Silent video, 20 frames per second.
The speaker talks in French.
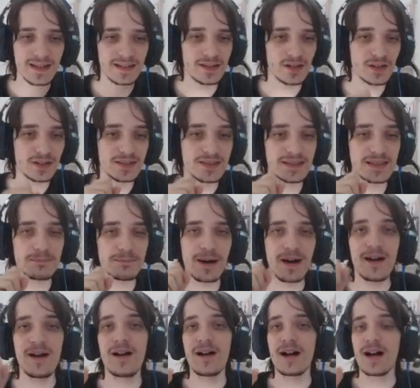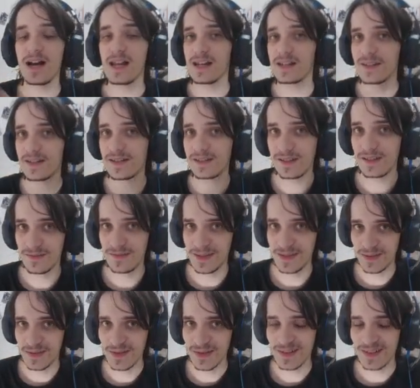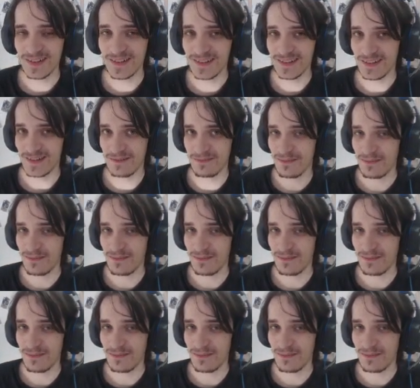Et d'ailleurs, n'hésitez pas à liker cette vidéo euh,